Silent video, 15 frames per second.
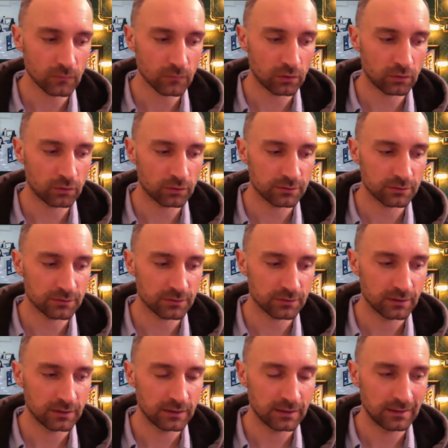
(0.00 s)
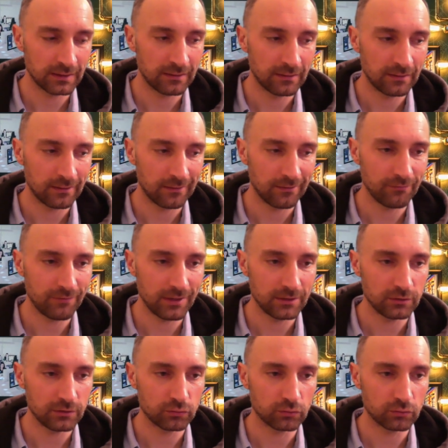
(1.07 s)
Und wenn
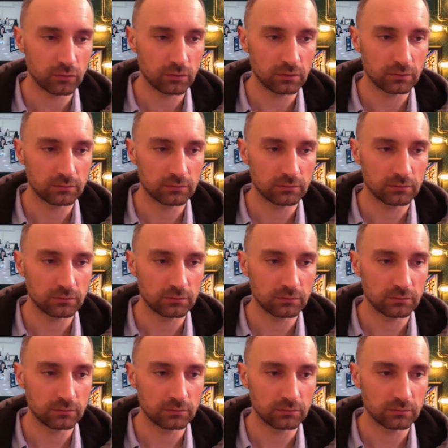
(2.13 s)
du